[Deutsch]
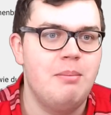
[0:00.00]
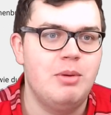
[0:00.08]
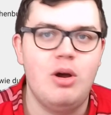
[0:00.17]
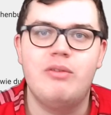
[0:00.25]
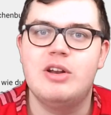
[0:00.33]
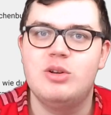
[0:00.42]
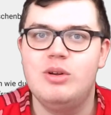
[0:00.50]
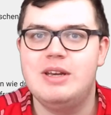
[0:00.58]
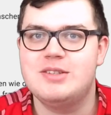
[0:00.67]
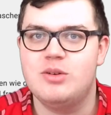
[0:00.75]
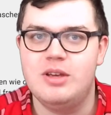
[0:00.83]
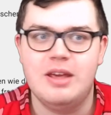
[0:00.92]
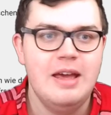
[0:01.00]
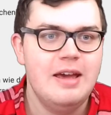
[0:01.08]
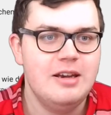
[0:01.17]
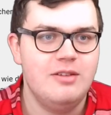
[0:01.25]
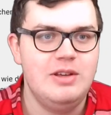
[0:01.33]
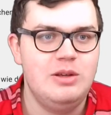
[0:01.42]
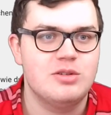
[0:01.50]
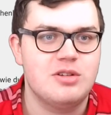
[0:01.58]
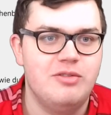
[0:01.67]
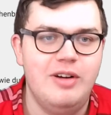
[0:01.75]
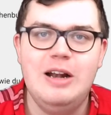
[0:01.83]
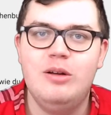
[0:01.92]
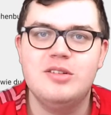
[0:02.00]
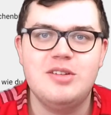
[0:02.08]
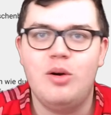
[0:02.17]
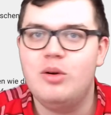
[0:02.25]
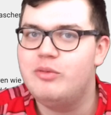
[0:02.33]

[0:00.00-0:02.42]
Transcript: Ähm, ich hoffe natürlich, dass euch die Videos gefallen und es ist auch